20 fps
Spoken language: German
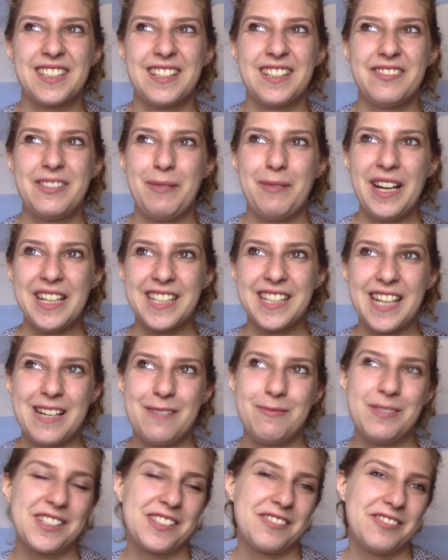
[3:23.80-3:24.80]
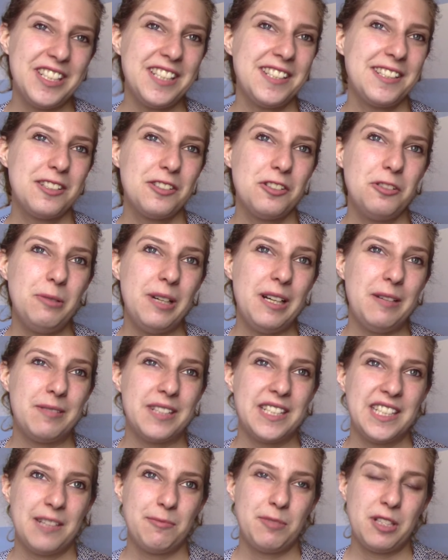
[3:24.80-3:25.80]
wir machen da immer so Witze drüber, aber
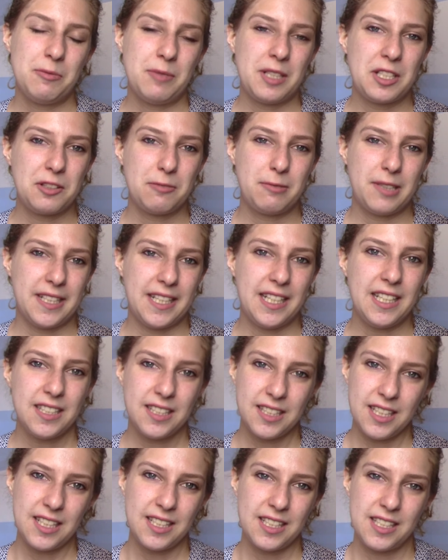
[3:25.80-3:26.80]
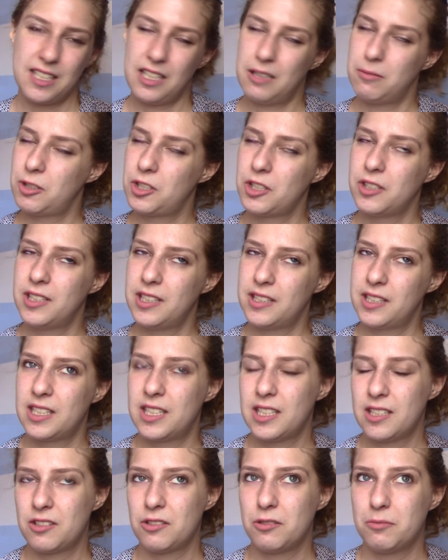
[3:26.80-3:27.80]
ich habe da mal drüber nachgedacht. Ich glaube schon, dass ich
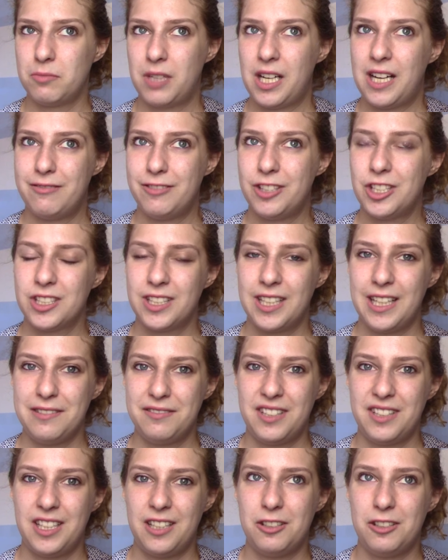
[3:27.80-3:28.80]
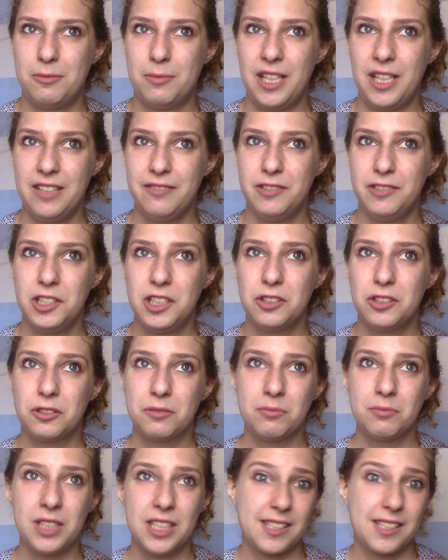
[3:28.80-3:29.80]
das so ein paar Wochen einfach auch machen würde
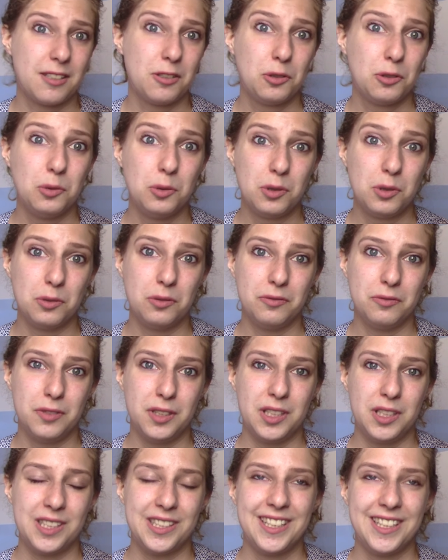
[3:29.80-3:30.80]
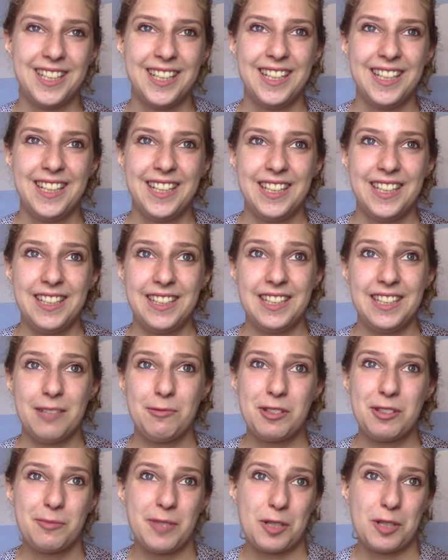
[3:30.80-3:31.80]
und mir das auch gut tun würde. Ich habe
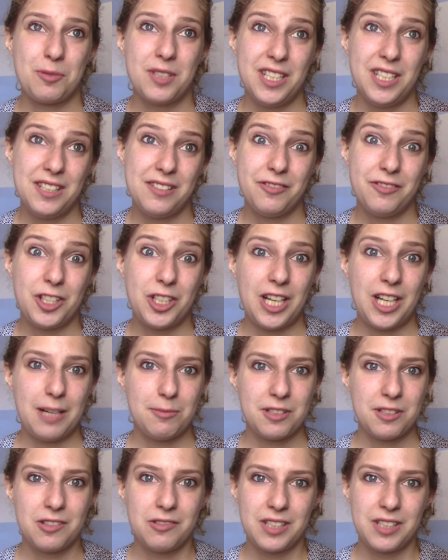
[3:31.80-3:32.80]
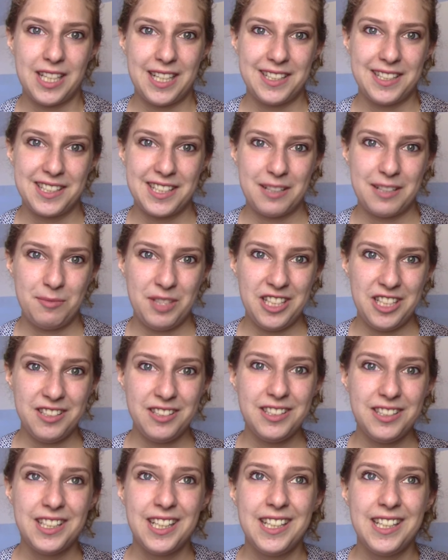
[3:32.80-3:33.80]
zum Beispiel diese Woche absolut keine Termine.